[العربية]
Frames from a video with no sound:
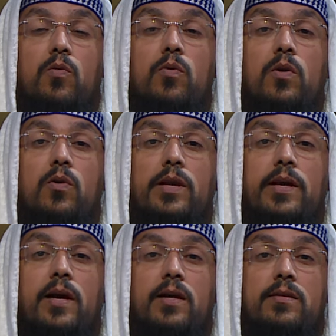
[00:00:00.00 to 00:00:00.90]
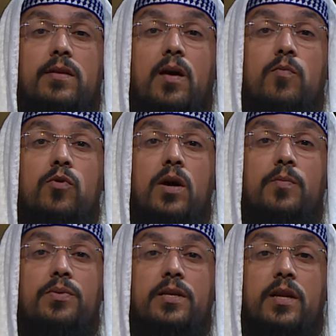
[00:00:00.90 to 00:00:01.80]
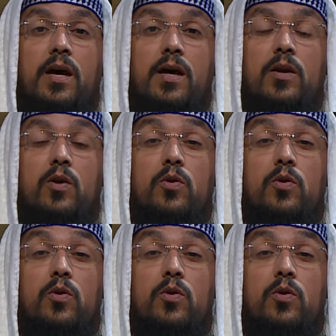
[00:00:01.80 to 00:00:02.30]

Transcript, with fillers: وغلقت أبواب النار